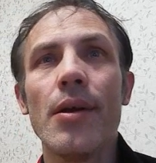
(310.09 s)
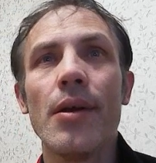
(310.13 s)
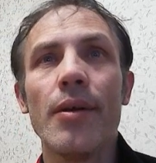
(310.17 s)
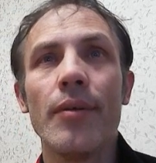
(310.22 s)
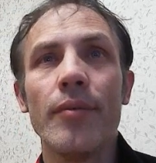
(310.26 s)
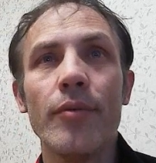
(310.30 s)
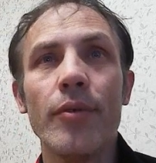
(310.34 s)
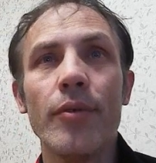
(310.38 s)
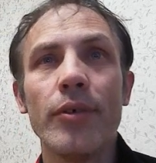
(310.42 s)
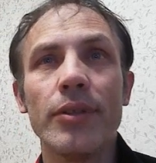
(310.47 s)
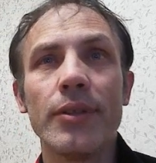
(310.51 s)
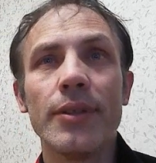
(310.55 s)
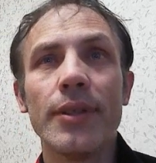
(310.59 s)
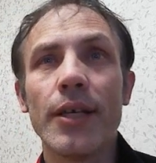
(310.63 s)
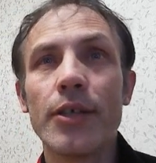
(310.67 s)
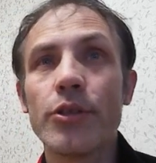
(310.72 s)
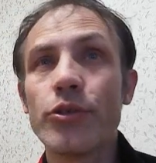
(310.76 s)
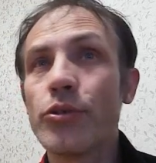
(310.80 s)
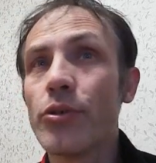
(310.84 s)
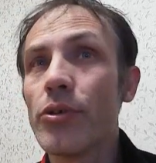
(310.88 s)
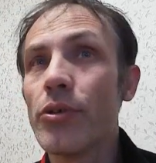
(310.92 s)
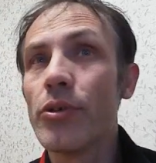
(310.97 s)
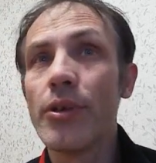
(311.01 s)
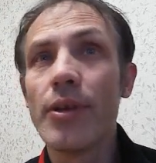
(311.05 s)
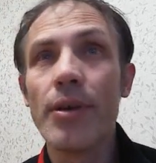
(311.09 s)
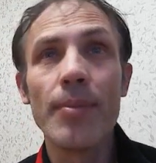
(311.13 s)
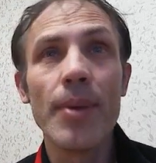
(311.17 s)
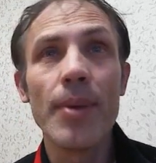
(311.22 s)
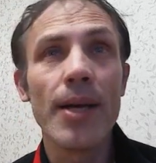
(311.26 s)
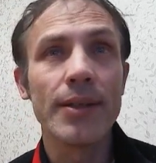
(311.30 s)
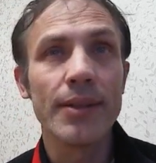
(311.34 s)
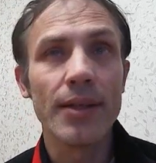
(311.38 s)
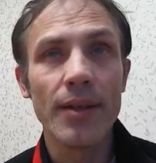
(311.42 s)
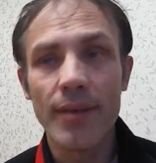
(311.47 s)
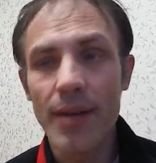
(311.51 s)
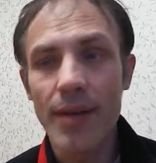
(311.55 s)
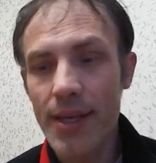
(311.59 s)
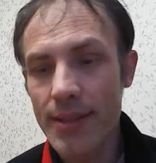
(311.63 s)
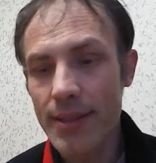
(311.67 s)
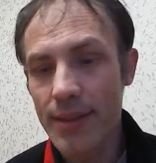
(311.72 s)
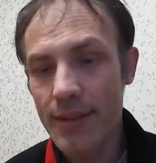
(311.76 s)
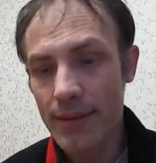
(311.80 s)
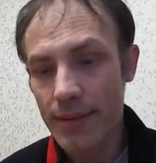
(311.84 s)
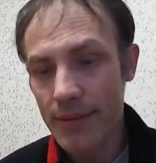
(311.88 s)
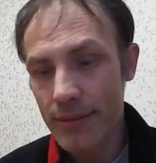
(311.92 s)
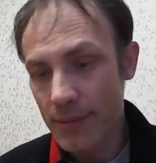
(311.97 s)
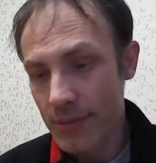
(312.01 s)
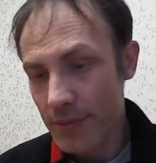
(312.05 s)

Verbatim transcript: Вот, так что, ребят, давайте.